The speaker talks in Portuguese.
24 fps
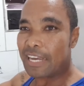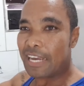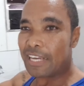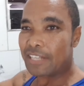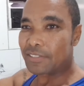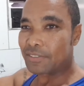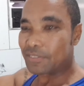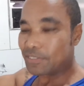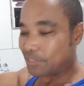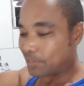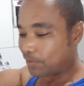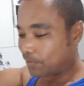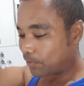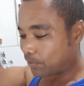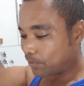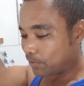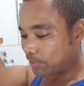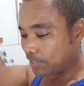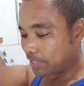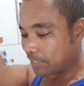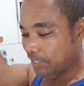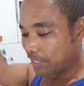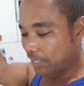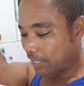acham, se eu vou
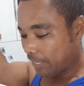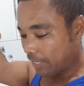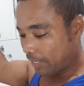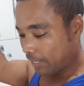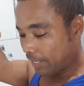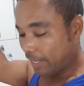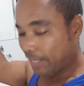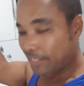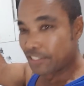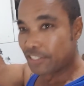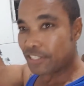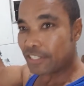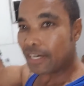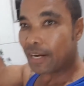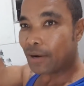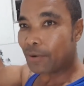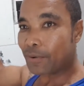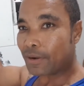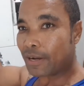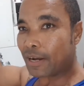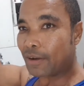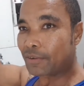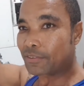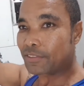conseguir é, tirar
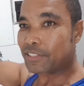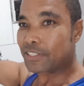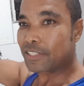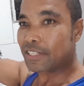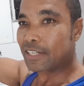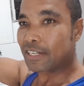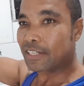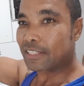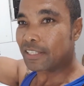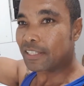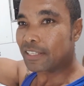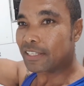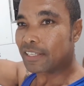o caldo de cana